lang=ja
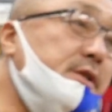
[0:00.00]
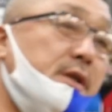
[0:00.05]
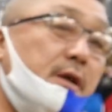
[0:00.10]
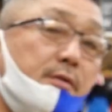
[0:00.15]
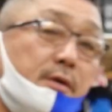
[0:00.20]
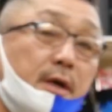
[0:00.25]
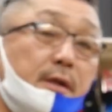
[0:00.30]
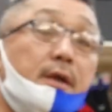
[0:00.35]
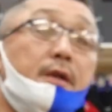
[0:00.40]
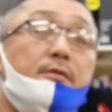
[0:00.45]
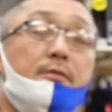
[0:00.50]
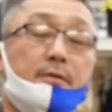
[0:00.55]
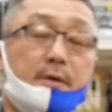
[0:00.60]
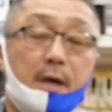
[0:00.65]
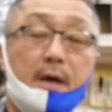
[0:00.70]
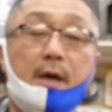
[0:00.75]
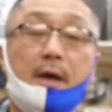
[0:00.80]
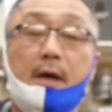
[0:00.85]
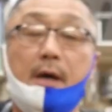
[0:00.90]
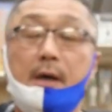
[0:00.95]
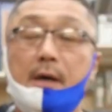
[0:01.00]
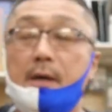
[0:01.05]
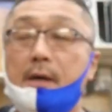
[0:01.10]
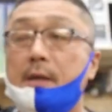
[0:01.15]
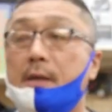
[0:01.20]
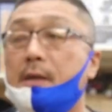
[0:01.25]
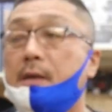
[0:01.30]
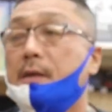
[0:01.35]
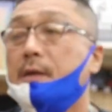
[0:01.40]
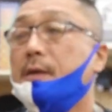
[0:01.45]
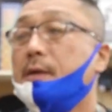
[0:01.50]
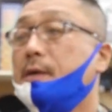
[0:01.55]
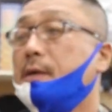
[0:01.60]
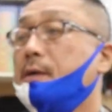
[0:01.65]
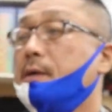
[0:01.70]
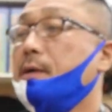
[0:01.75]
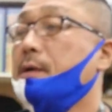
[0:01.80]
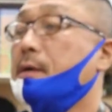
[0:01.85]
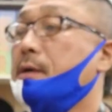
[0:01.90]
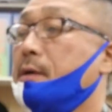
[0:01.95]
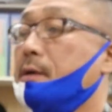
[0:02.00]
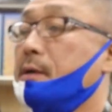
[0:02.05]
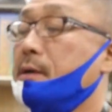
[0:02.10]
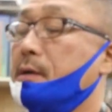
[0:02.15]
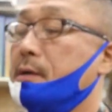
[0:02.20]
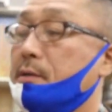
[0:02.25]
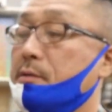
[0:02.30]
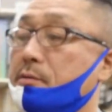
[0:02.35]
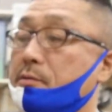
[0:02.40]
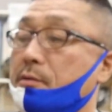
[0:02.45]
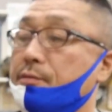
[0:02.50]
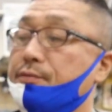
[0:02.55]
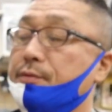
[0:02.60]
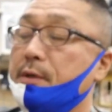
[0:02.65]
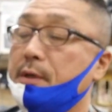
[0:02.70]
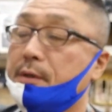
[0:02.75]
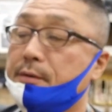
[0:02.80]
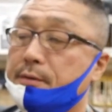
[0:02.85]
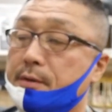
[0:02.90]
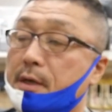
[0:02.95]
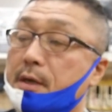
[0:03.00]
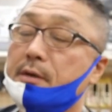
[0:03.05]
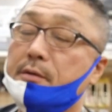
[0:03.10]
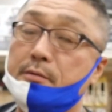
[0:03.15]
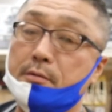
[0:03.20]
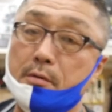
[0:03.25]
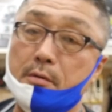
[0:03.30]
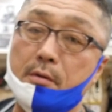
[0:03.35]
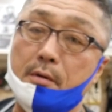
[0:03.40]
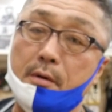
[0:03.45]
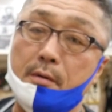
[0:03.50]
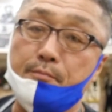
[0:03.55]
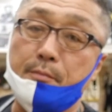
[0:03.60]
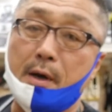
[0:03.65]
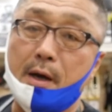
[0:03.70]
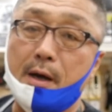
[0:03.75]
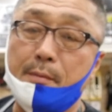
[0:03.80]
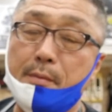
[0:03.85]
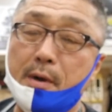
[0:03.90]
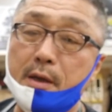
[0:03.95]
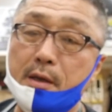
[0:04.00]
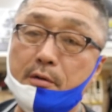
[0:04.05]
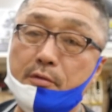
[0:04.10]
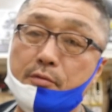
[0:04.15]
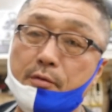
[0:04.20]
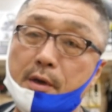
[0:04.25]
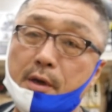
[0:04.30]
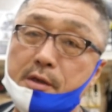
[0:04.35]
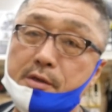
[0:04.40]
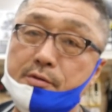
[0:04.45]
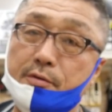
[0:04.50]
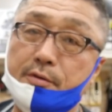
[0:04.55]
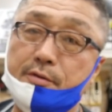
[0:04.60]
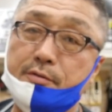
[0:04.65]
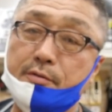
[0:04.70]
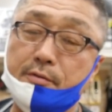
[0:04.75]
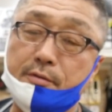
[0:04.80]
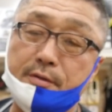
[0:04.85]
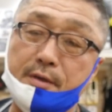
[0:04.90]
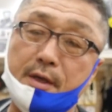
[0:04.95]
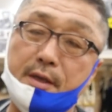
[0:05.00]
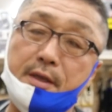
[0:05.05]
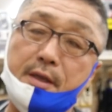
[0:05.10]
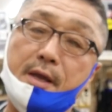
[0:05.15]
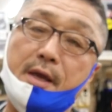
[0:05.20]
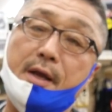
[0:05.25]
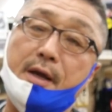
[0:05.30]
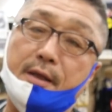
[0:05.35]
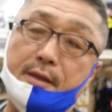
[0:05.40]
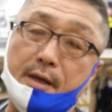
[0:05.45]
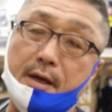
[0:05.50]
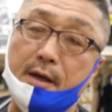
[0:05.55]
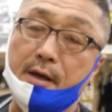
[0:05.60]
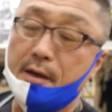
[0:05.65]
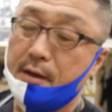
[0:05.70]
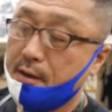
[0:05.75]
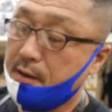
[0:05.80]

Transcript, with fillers: 者の方とか、はい、えー、っとフリースタイルの、まあ、あまりこうエッジを必要とされてない方